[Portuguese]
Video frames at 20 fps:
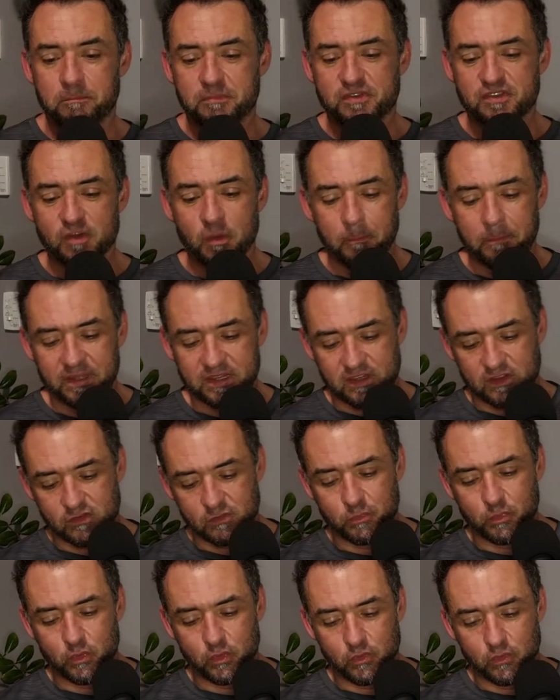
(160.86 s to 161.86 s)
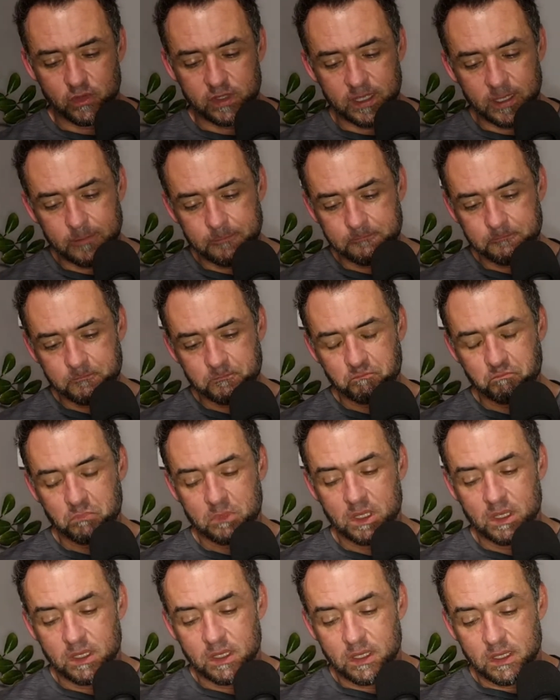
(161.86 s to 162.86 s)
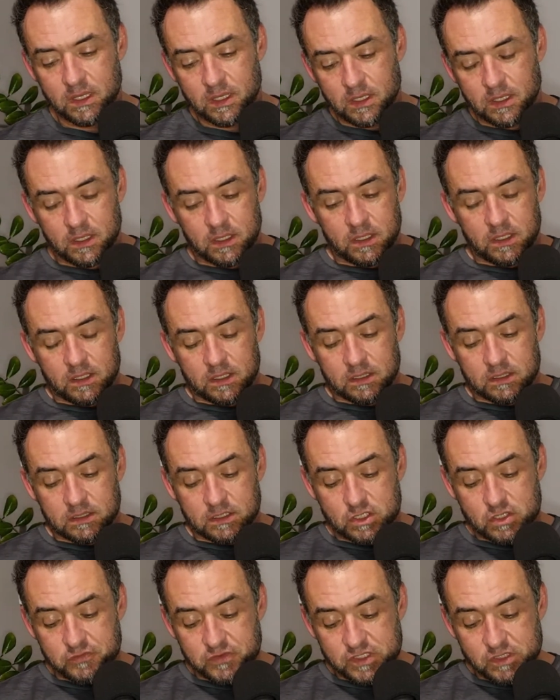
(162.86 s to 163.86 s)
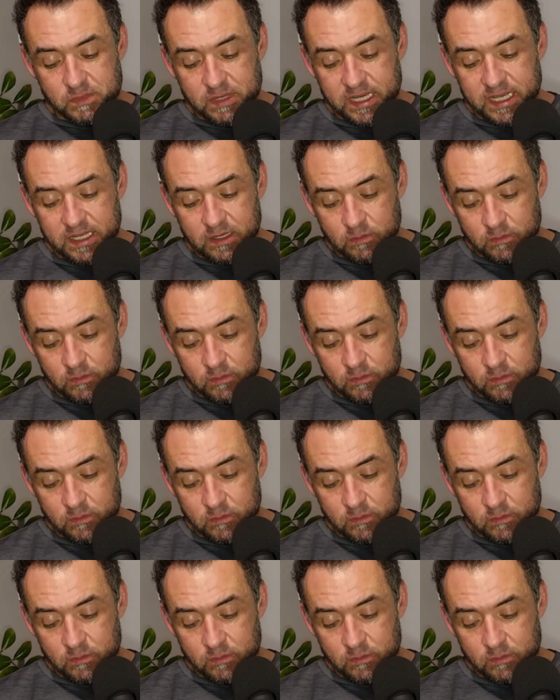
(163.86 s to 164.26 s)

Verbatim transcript: São Petersburgo, ok? Deixa eu fazer uma,